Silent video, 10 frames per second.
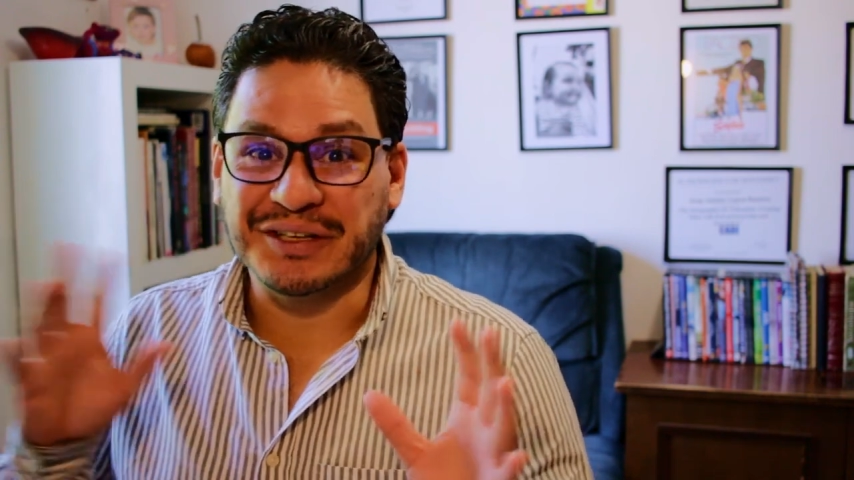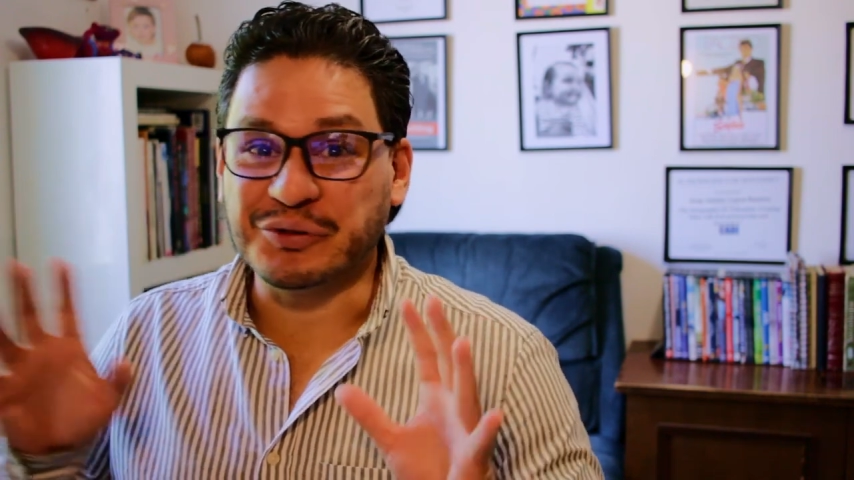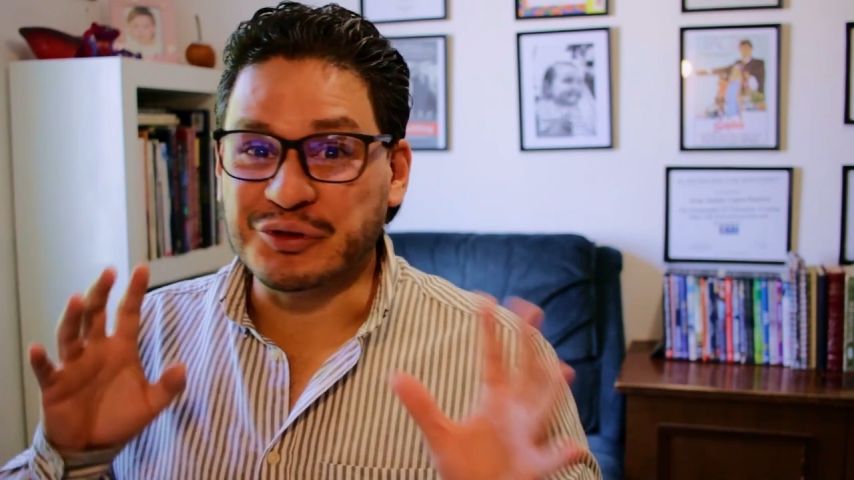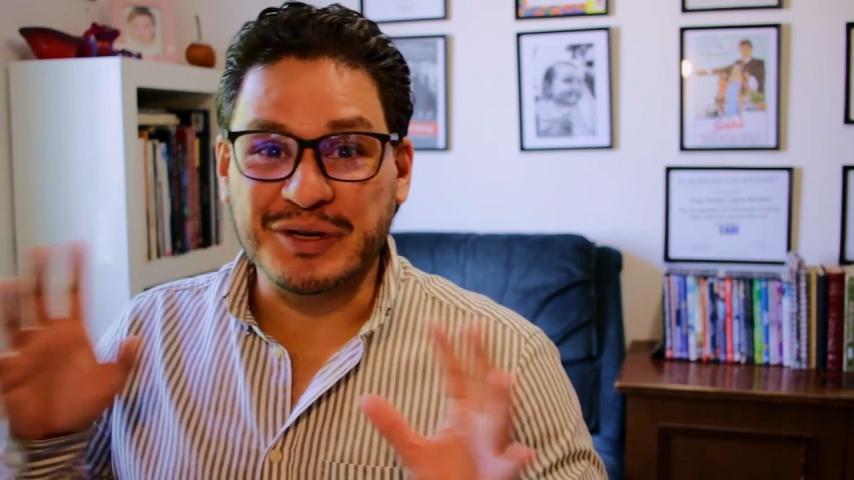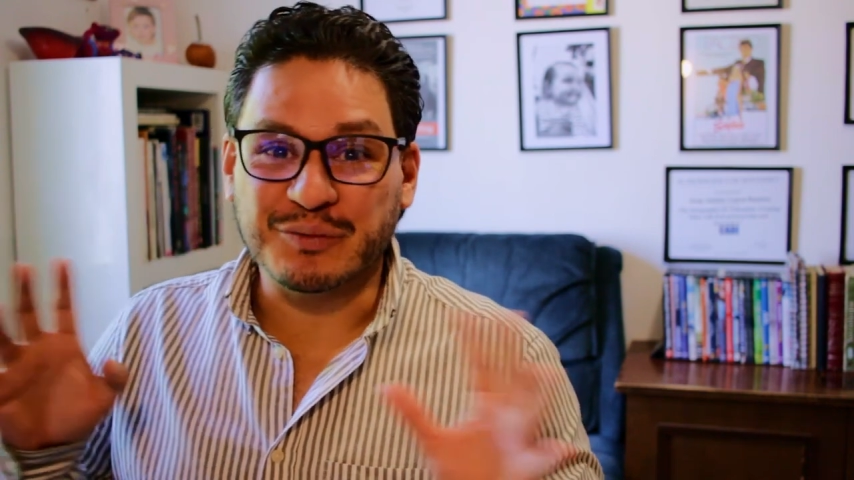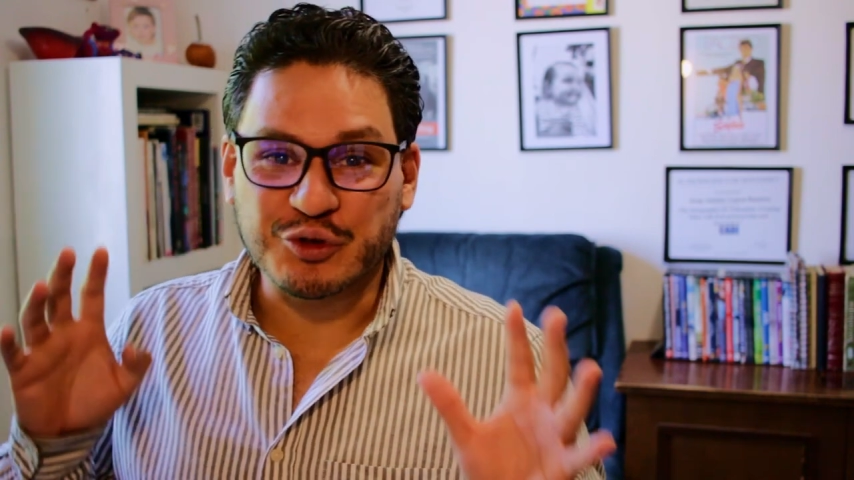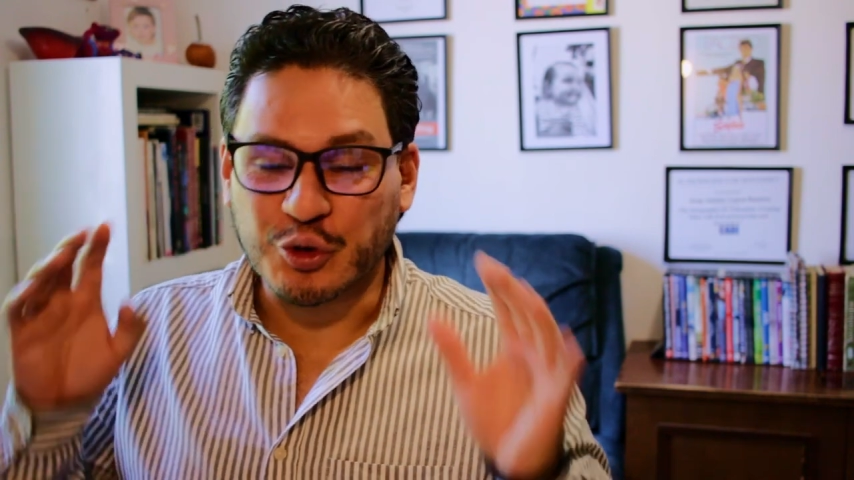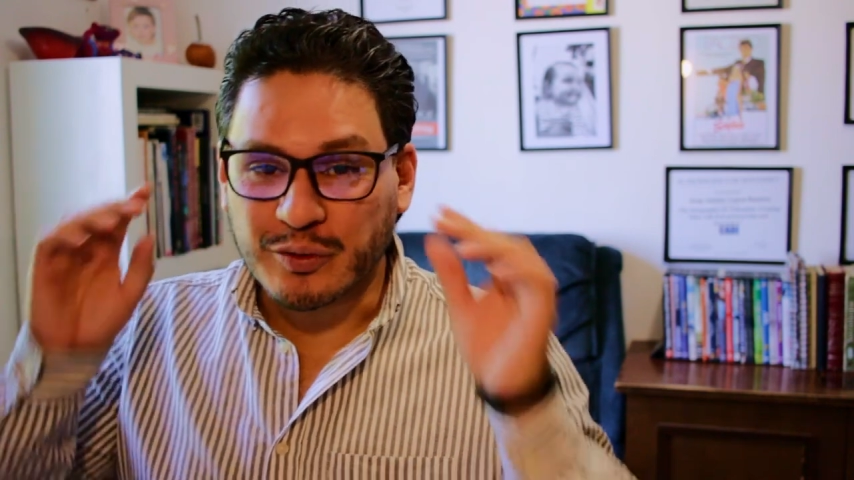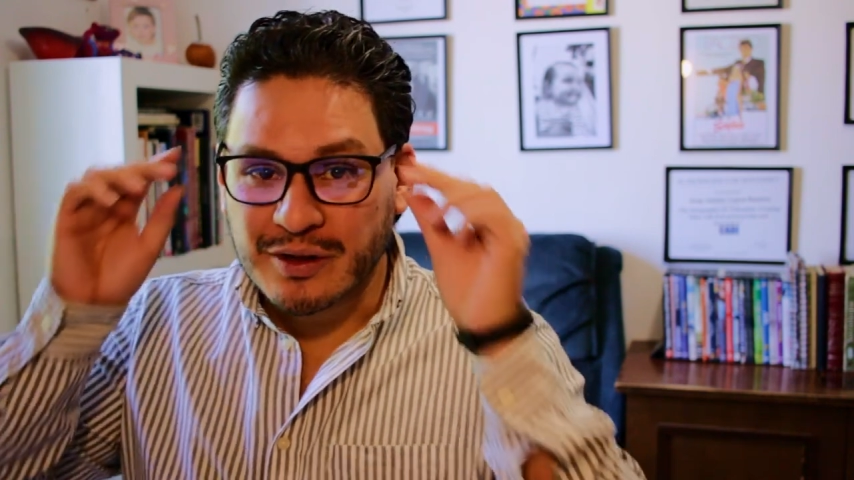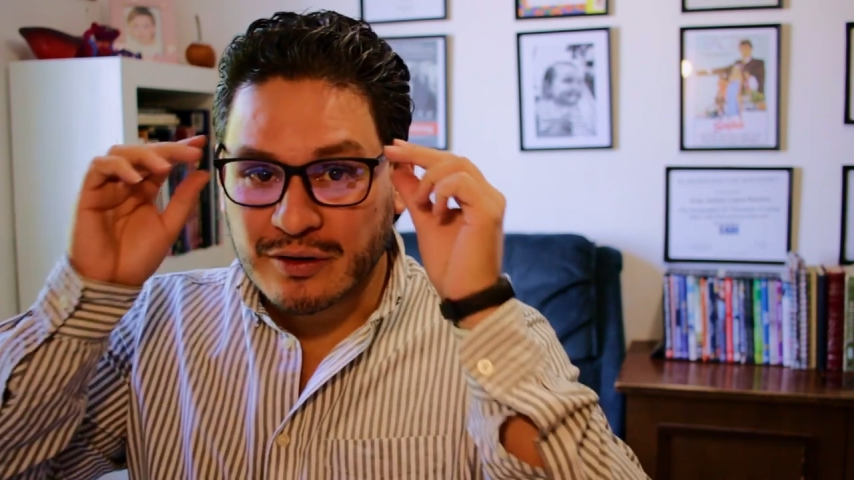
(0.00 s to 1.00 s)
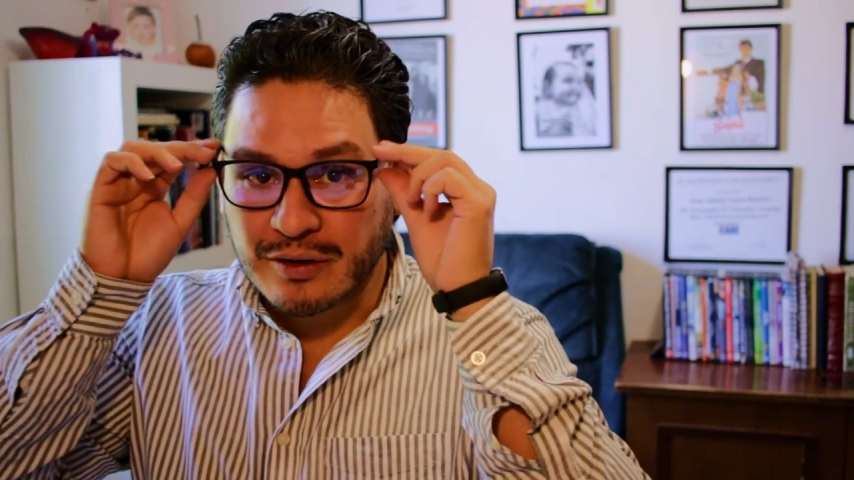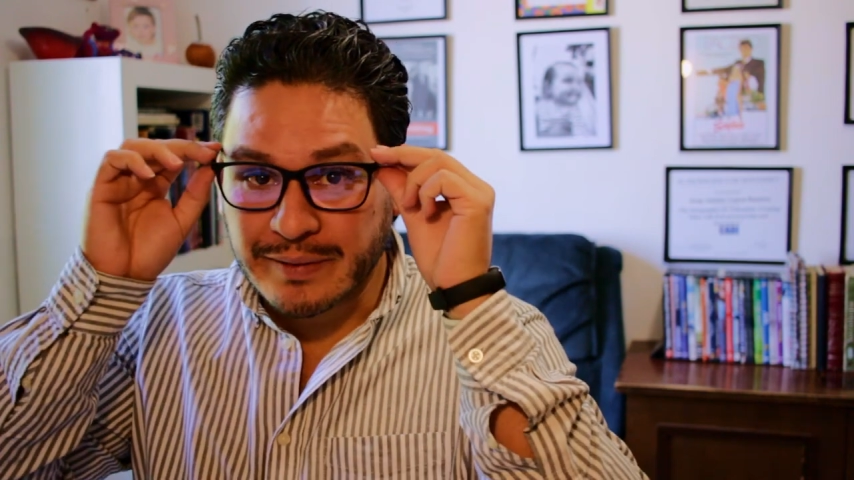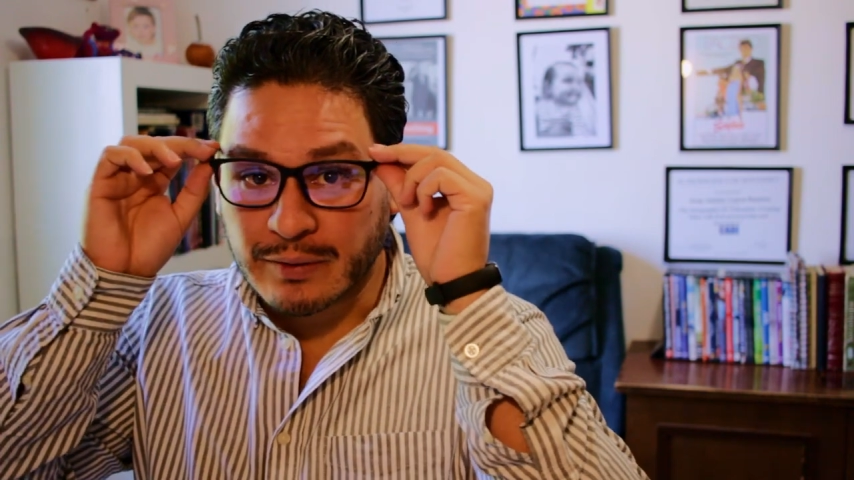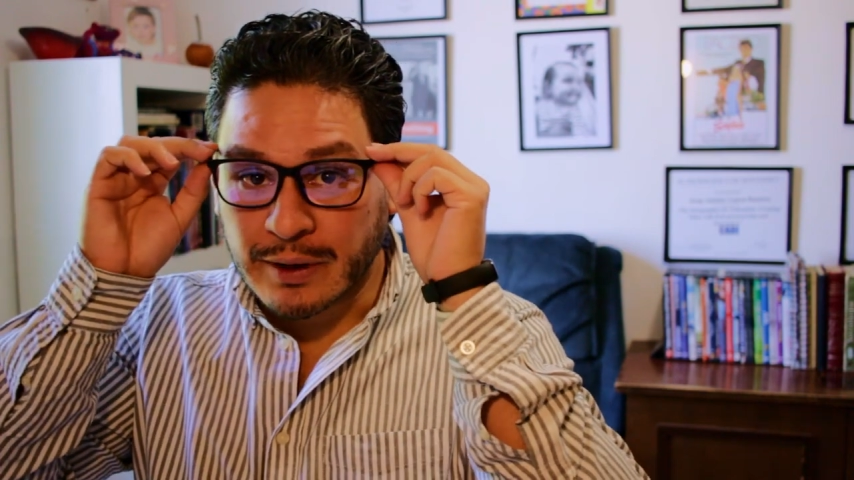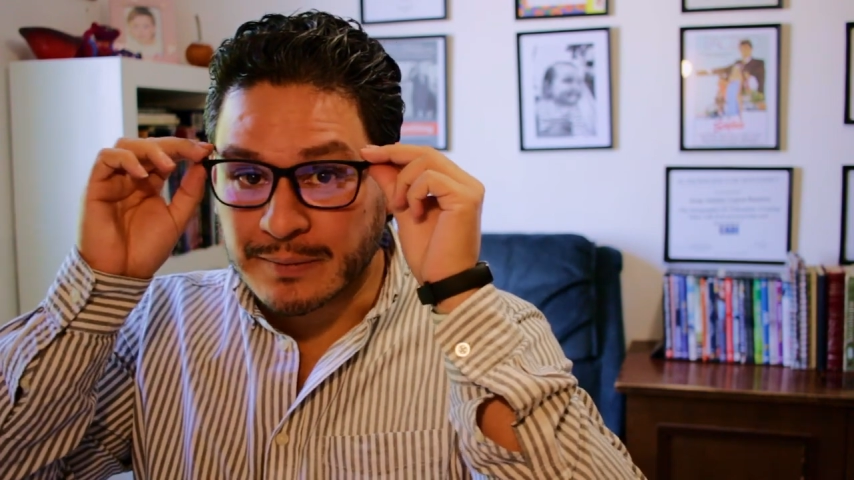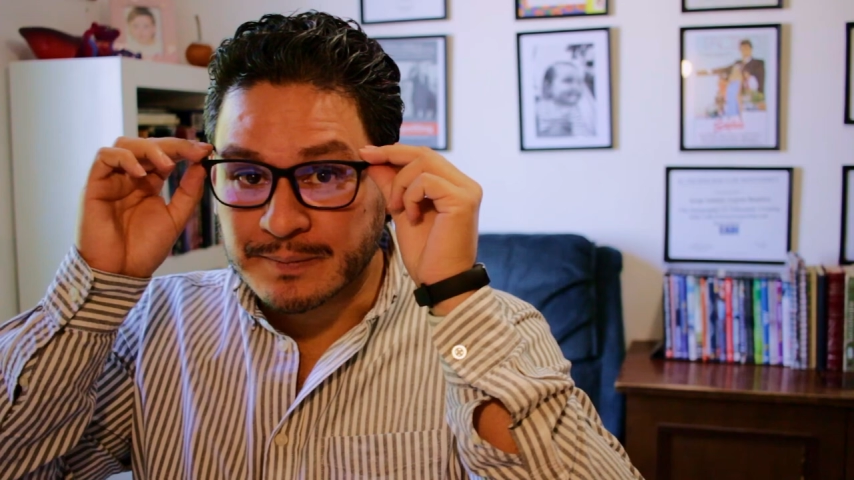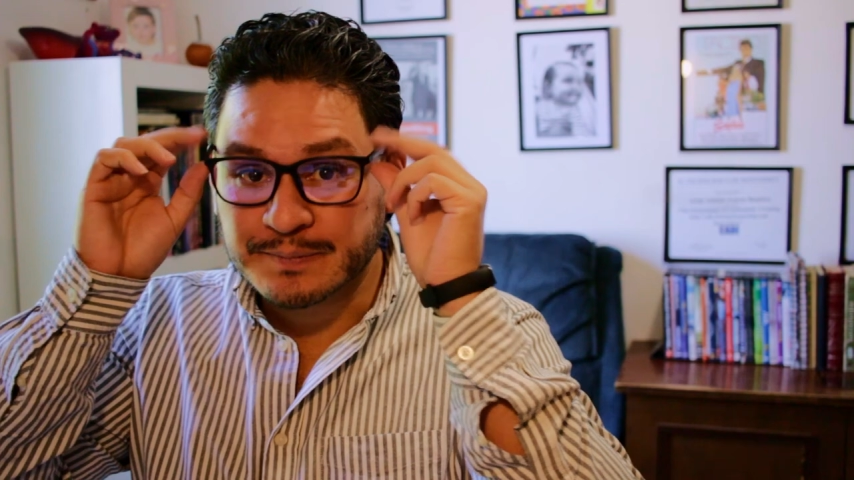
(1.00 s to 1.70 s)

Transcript: escucha mucho ruido no, pero bueno,